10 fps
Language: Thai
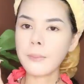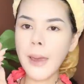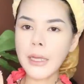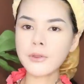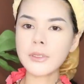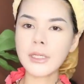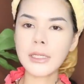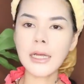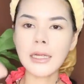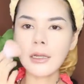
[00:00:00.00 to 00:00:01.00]
แป้งตัวนี้
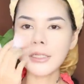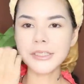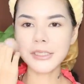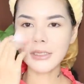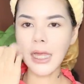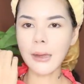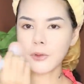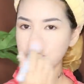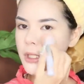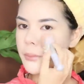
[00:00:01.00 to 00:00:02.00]
นะคะ หลอดซื้อตาม
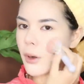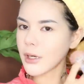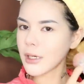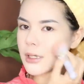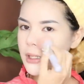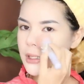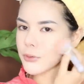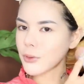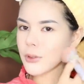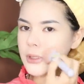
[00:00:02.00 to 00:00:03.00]
Beauty b l o g g e r
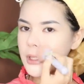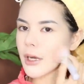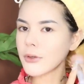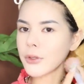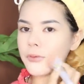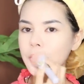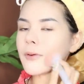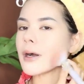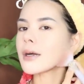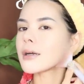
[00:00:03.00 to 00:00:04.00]
ทุกคนที่เขารีวิว
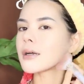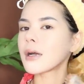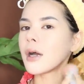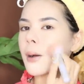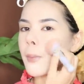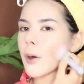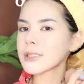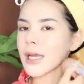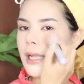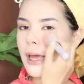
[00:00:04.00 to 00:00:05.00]
อะพอ
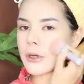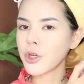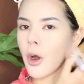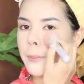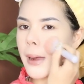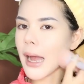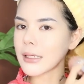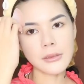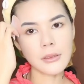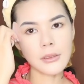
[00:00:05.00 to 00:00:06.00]
ใช้แล้วชอบมาก
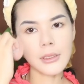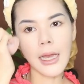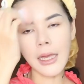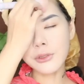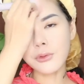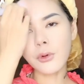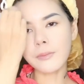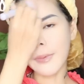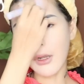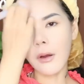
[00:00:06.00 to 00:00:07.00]
อยากให้ทุกคน
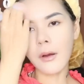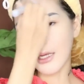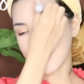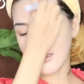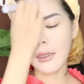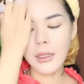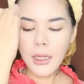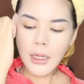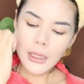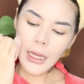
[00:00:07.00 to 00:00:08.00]
ไปลองกัน
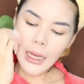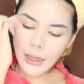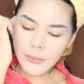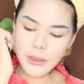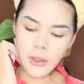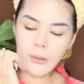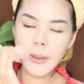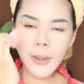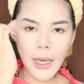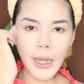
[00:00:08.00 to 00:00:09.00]
ราคามันก็
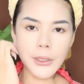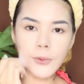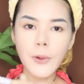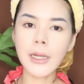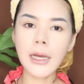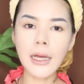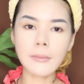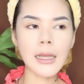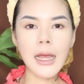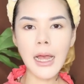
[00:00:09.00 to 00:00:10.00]
ไม่แพงด้วยนะคะ
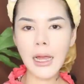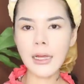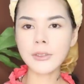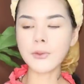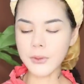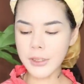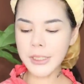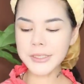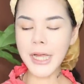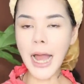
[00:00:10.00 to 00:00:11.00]
ราคาอยู่ที่